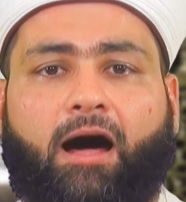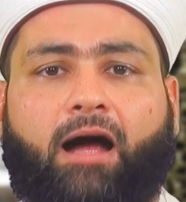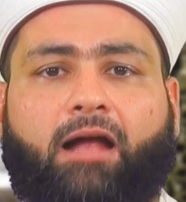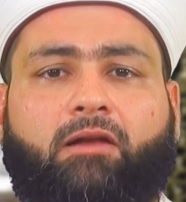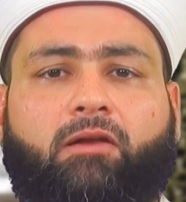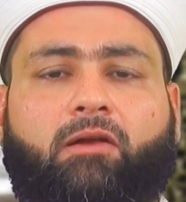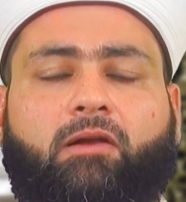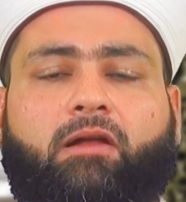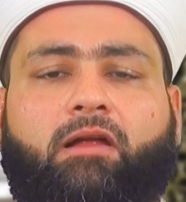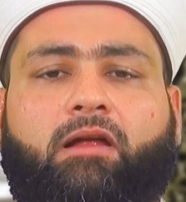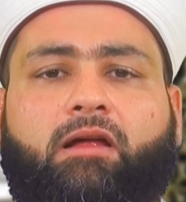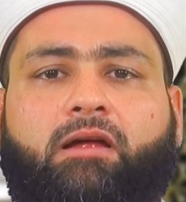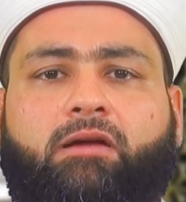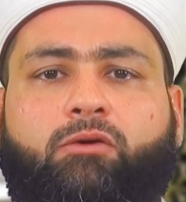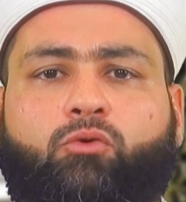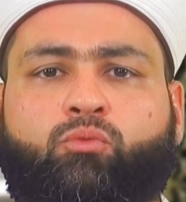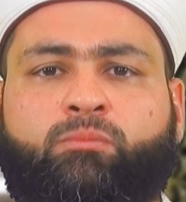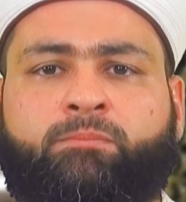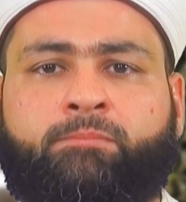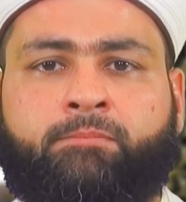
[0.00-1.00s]

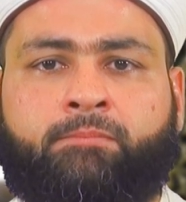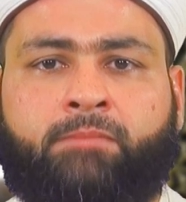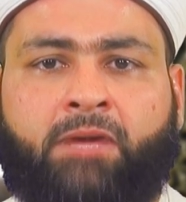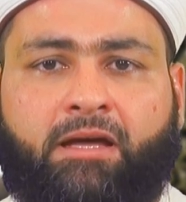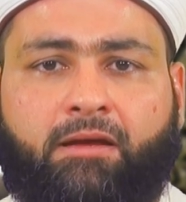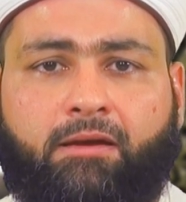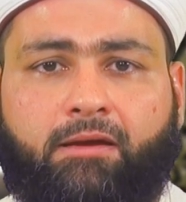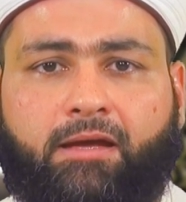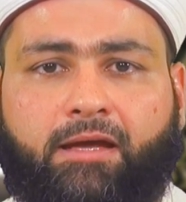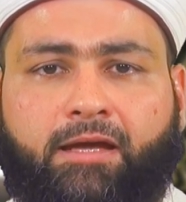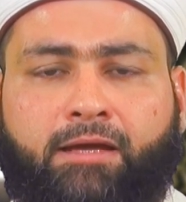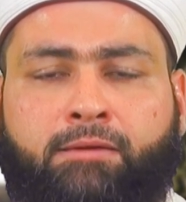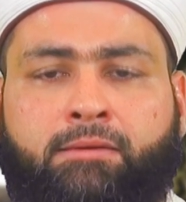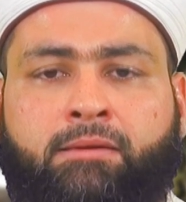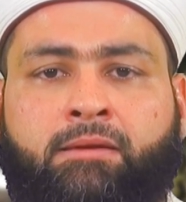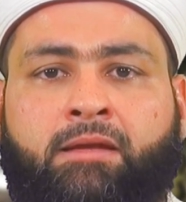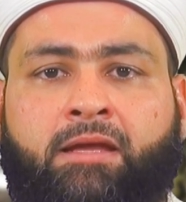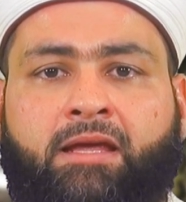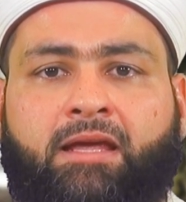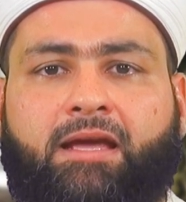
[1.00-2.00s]
Allahumma
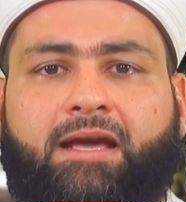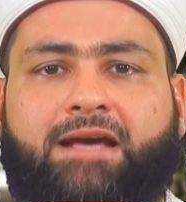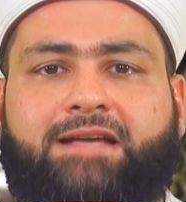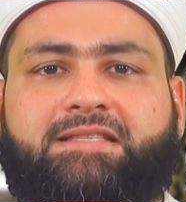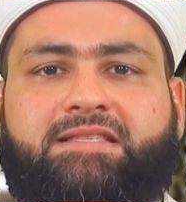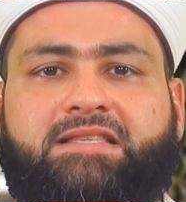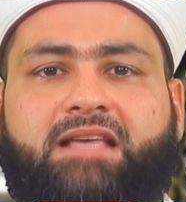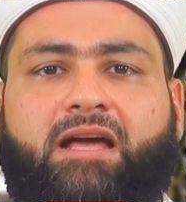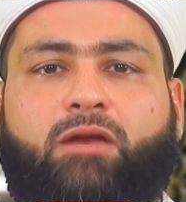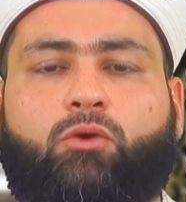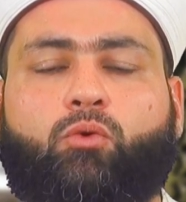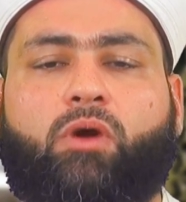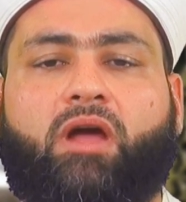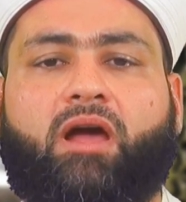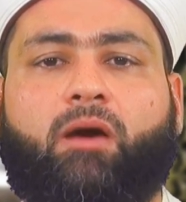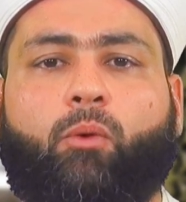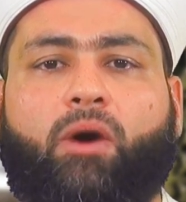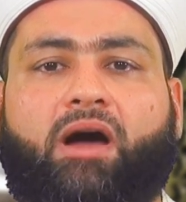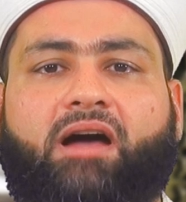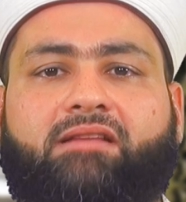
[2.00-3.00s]
inni
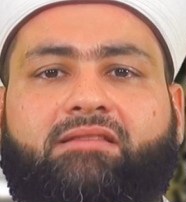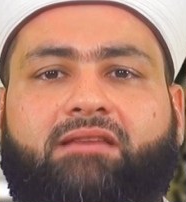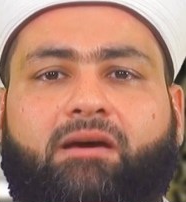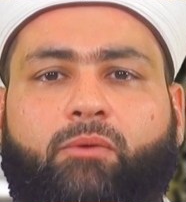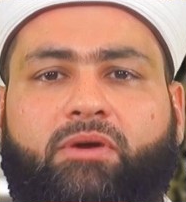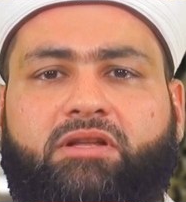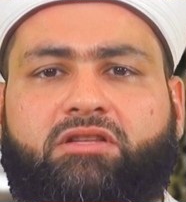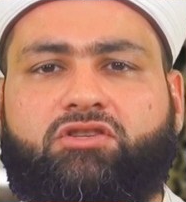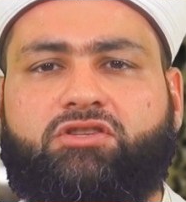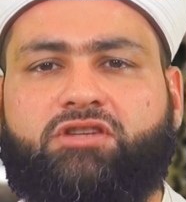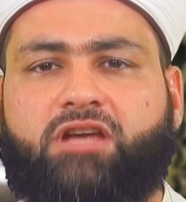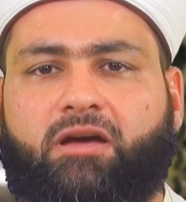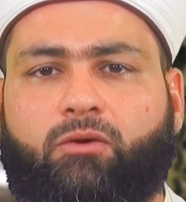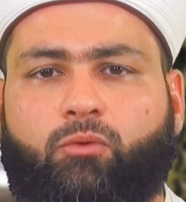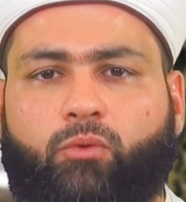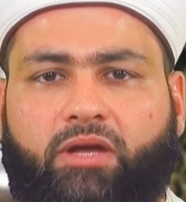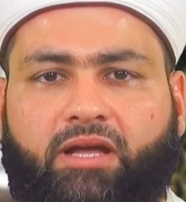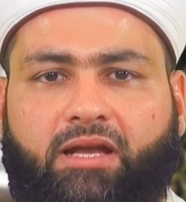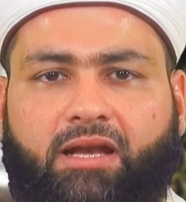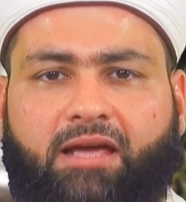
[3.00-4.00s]
as'aluka wa
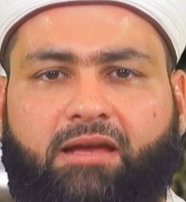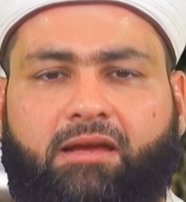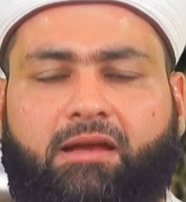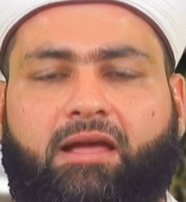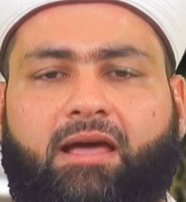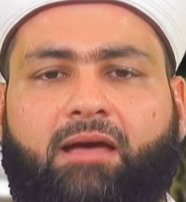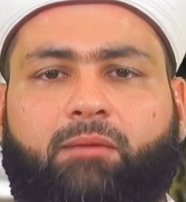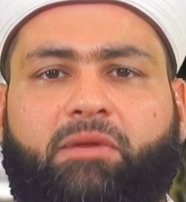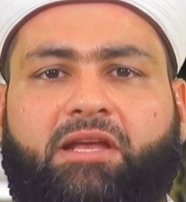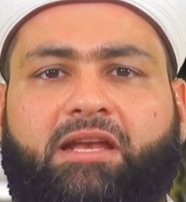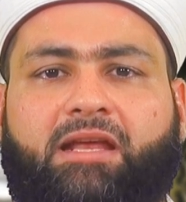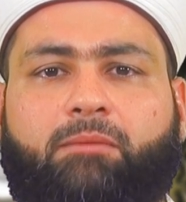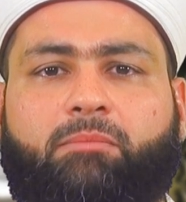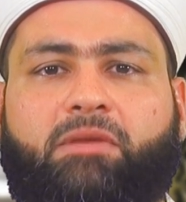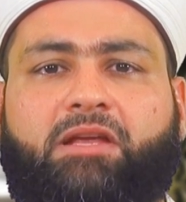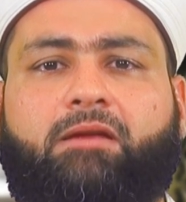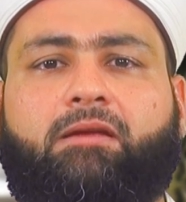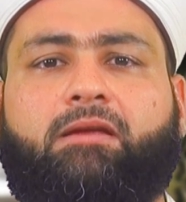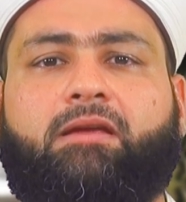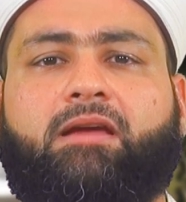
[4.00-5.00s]
atawajjahu ilayka bi
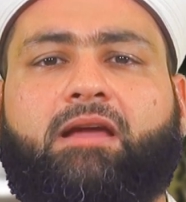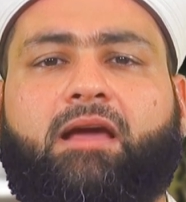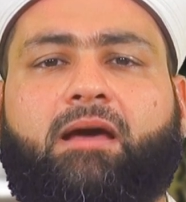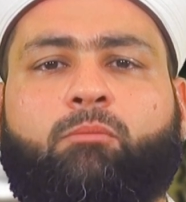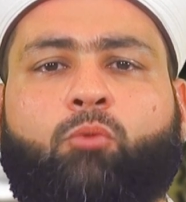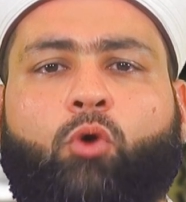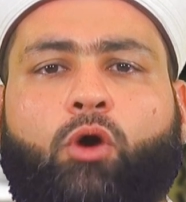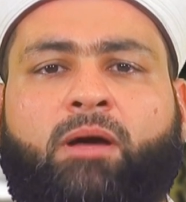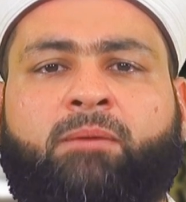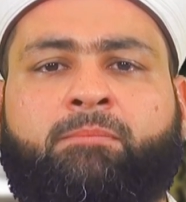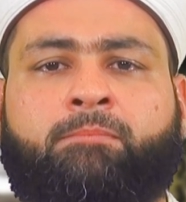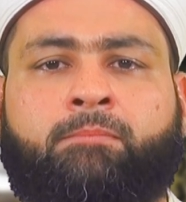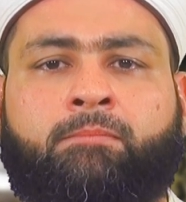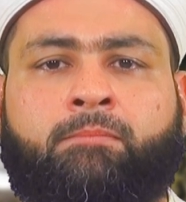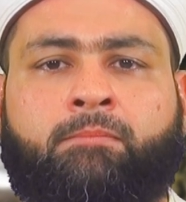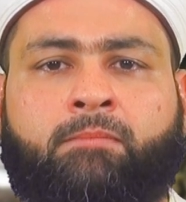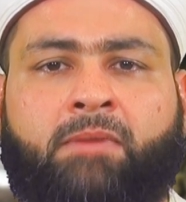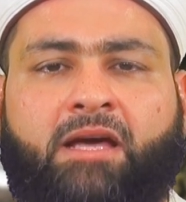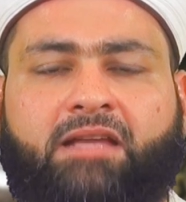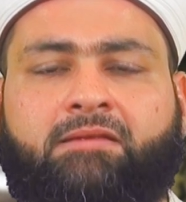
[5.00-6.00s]
nabiyyika
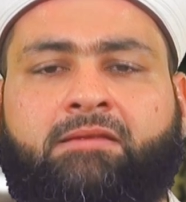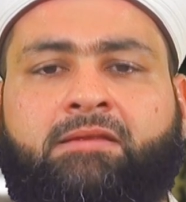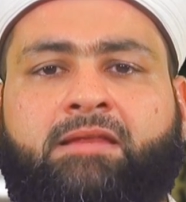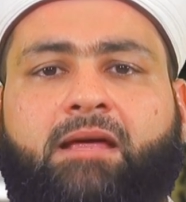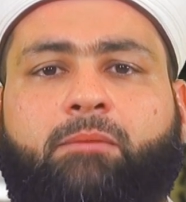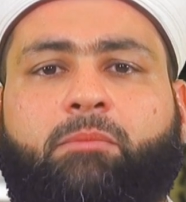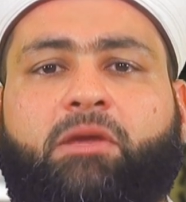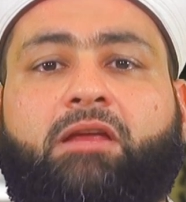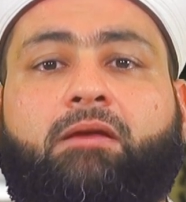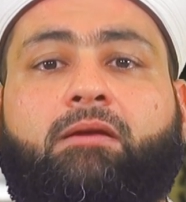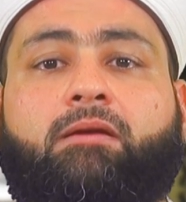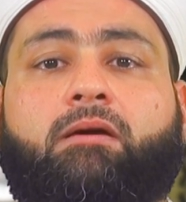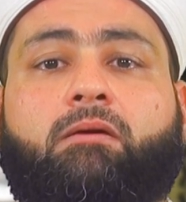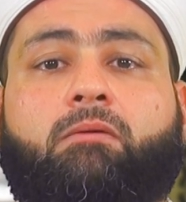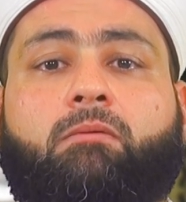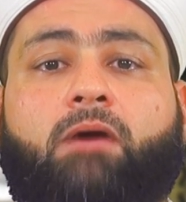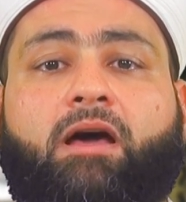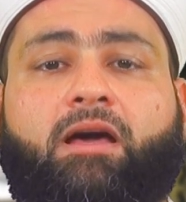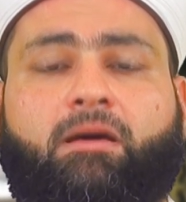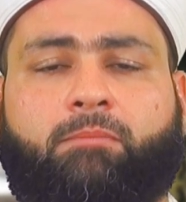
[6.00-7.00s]
Muhammad nabiyyir
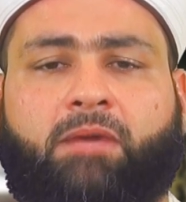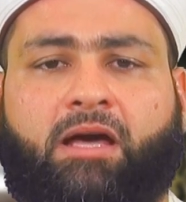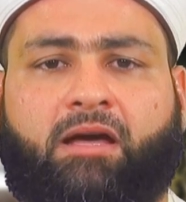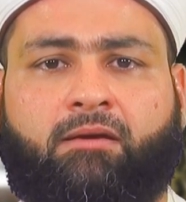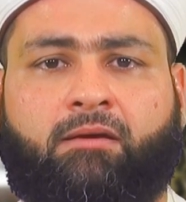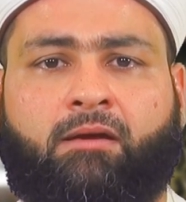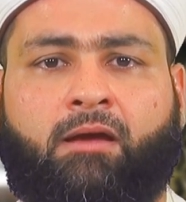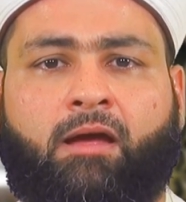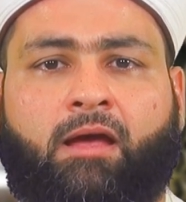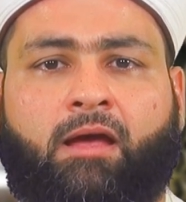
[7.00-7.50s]
rahmah.